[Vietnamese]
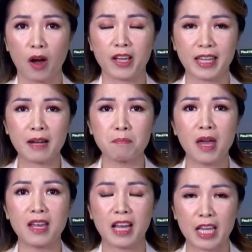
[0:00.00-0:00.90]
gọi các
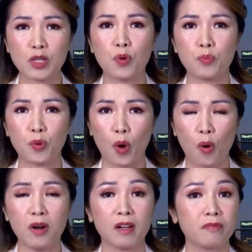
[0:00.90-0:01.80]
bên hãy cùng
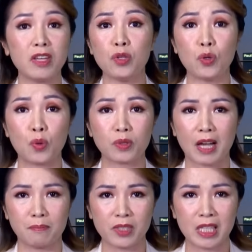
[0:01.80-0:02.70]
nỗ lực, ví dụ
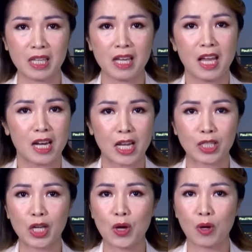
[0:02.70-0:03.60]
thậm chí là
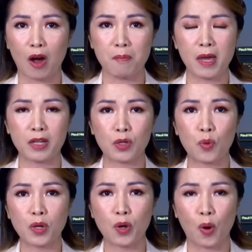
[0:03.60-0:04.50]
kêu gọi bên
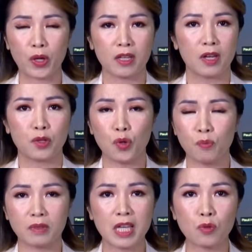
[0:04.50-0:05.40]
quân đội
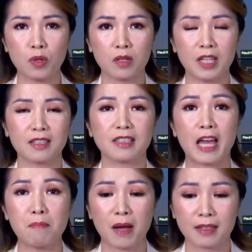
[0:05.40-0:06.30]
dùng thiết quân lực
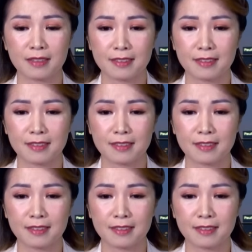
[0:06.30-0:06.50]
để mà